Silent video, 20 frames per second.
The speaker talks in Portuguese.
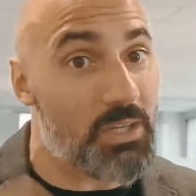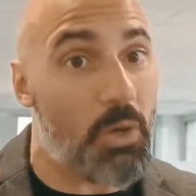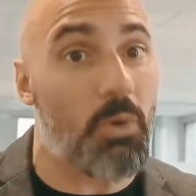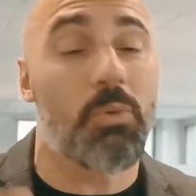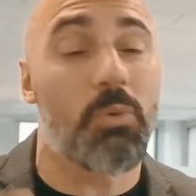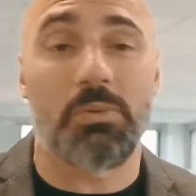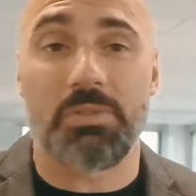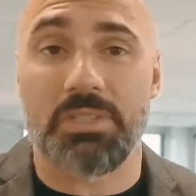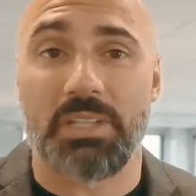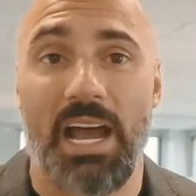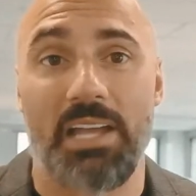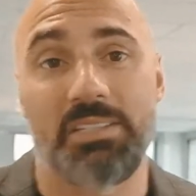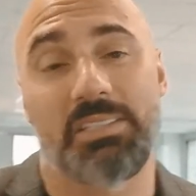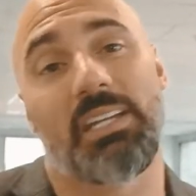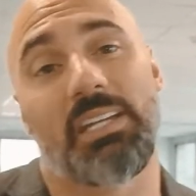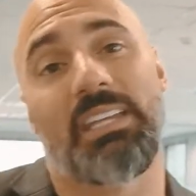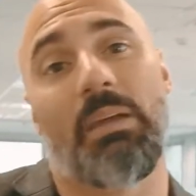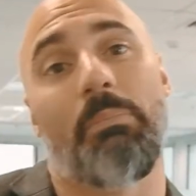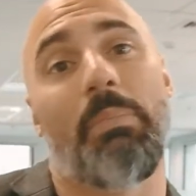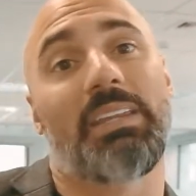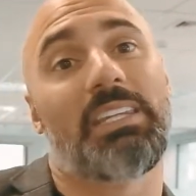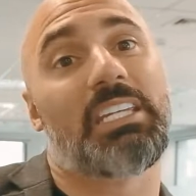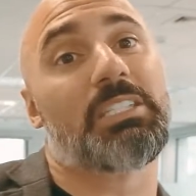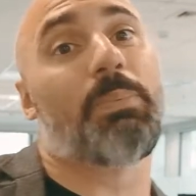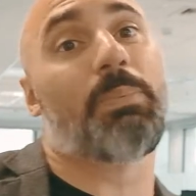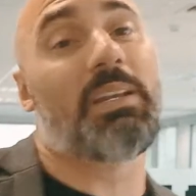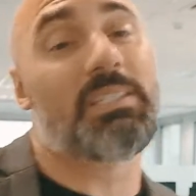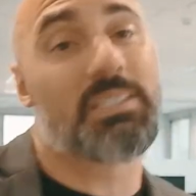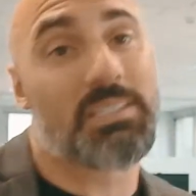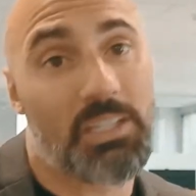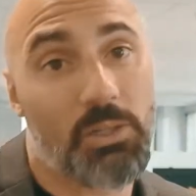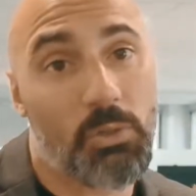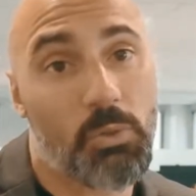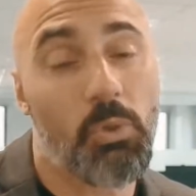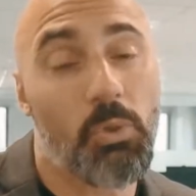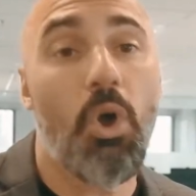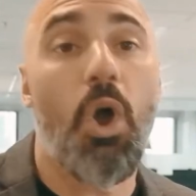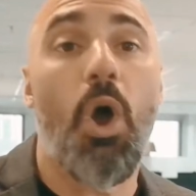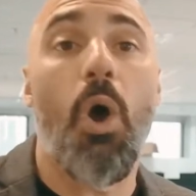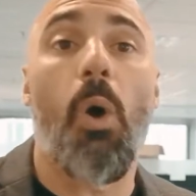Em alguns casos tem até metas para cinco
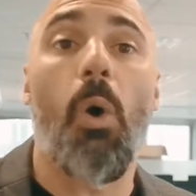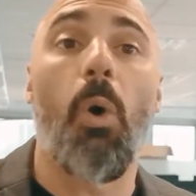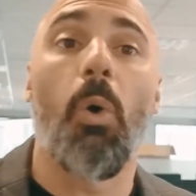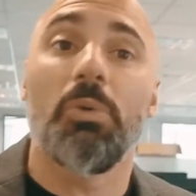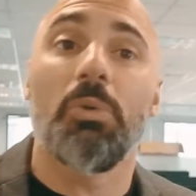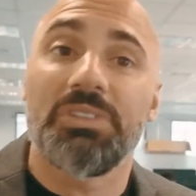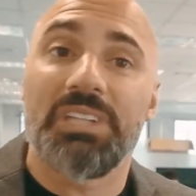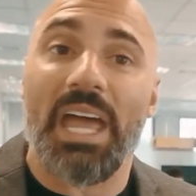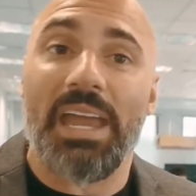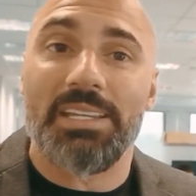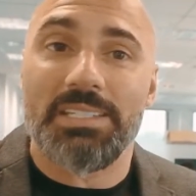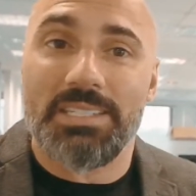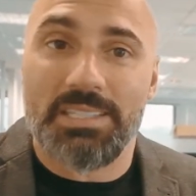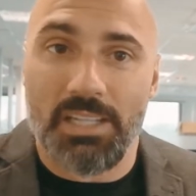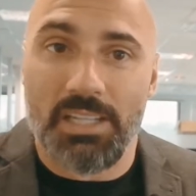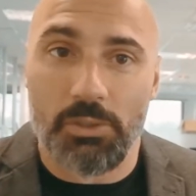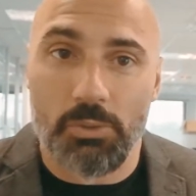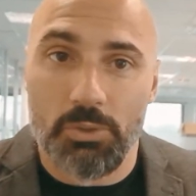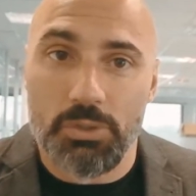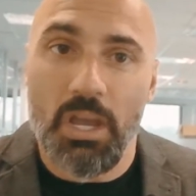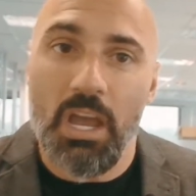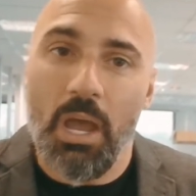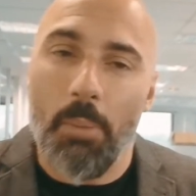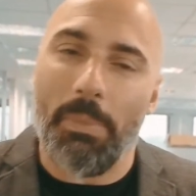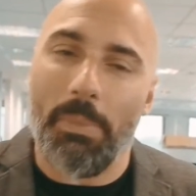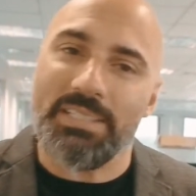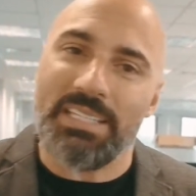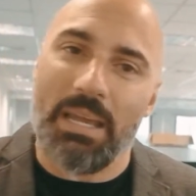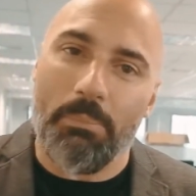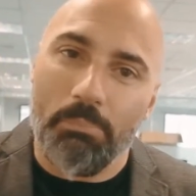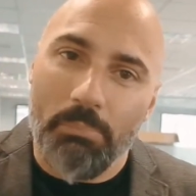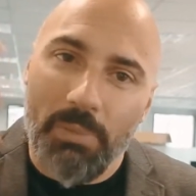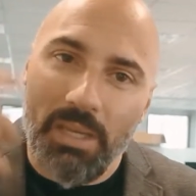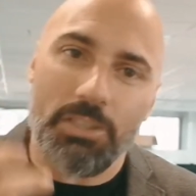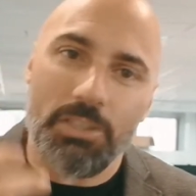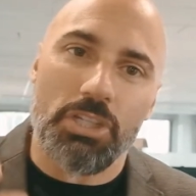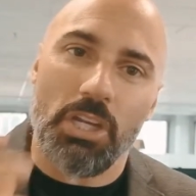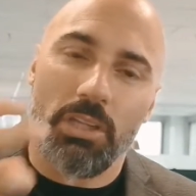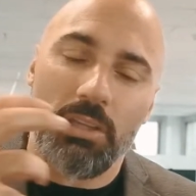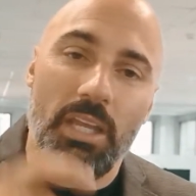ou 10 anos, mas a
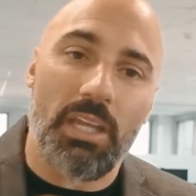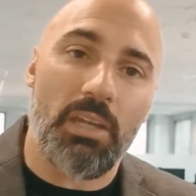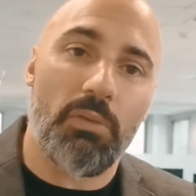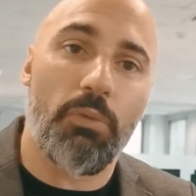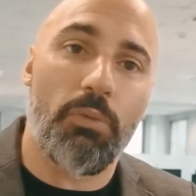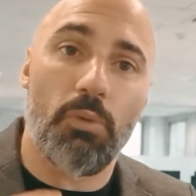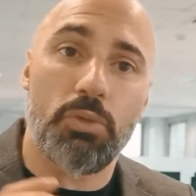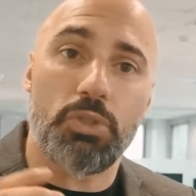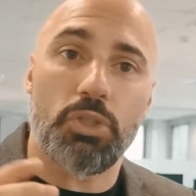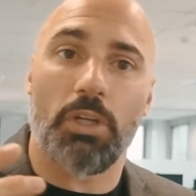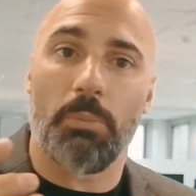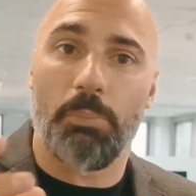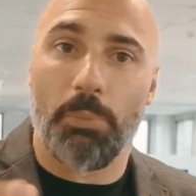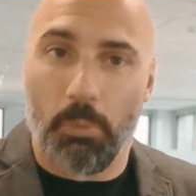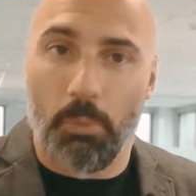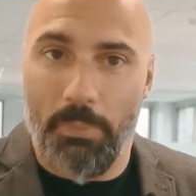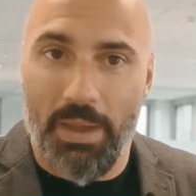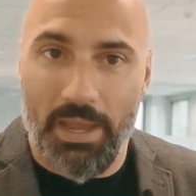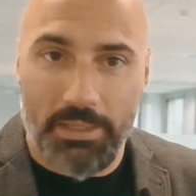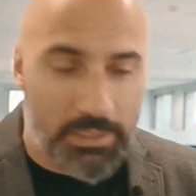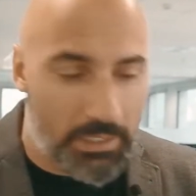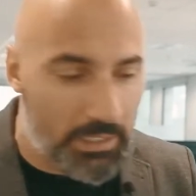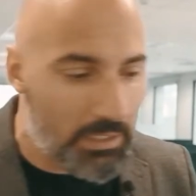mente dele funciona por meta.